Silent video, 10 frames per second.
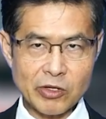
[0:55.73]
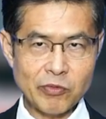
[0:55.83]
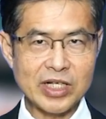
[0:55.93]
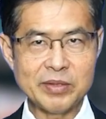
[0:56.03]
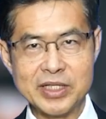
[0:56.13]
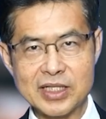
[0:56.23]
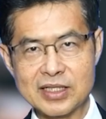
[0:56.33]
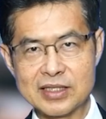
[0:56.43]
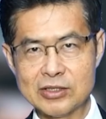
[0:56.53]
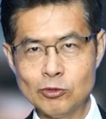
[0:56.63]
เวลาที่มี
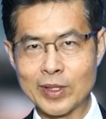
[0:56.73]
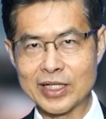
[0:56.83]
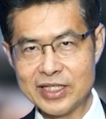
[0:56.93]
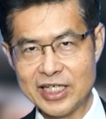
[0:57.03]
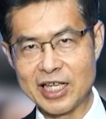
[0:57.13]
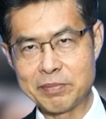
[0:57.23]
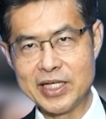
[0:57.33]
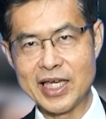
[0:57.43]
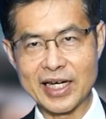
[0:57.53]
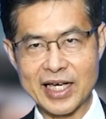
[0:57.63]
อุบัติเหตุมี
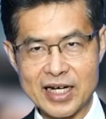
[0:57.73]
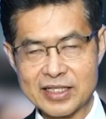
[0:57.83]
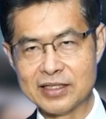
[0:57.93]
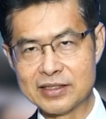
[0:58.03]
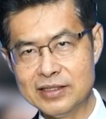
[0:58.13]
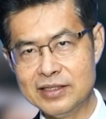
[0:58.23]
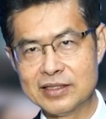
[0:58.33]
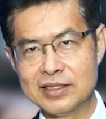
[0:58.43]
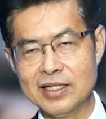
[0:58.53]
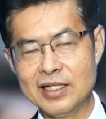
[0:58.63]
เหตุการณ์เกิดขึ้น
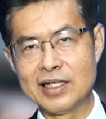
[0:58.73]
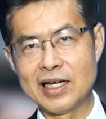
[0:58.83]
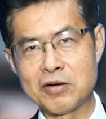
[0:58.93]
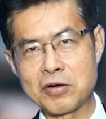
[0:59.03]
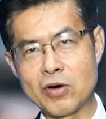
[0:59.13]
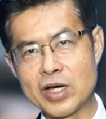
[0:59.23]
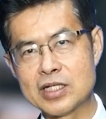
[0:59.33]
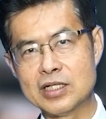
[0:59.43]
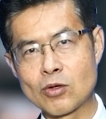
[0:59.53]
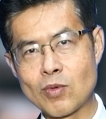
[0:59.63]
แล้วก่อให้
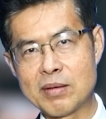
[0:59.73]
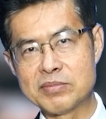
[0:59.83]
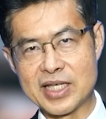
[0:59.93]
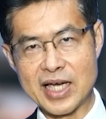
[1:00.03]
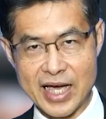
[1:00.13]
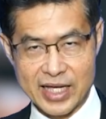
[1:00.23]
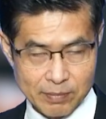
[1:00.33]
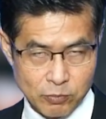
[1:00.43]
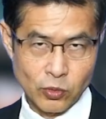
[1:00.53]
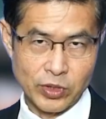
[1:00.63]
เกิดความเสียหายกับ
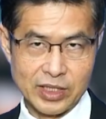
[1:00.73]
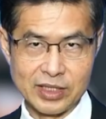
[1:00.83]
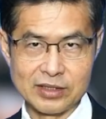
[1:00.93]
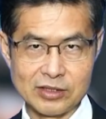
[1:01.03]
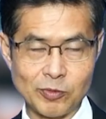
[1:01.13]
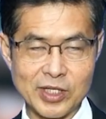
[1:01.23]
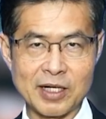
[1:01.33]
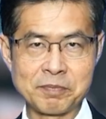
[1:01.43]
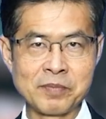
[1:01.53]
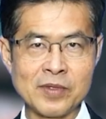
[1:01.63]
บุคคลหนึ่งถูกไหมค
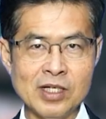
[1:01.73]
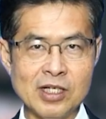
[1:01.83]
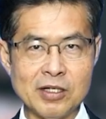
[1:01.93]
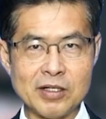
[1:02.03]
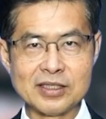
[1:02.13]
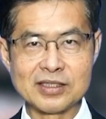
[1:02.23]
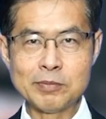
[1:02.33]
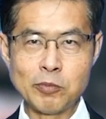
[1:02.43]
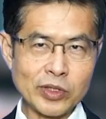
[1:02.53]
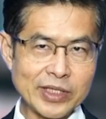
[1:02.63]
รับซึ่ง
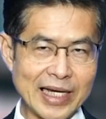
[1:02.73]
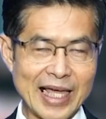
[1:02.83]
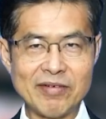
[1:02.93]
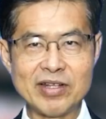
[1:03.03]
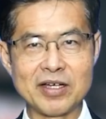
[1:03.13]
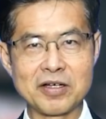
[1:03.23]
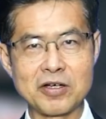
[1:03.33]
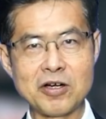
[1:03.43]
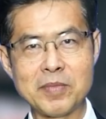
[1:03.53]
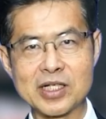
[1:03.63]
ปกติแล้วเนี่ย
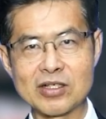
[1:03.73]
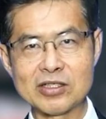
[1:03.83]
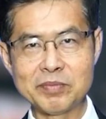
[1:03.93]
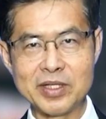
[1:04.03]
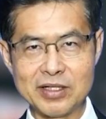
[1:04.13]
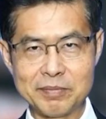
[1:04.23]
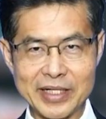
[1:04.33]
ก็มันก็ต้องมีป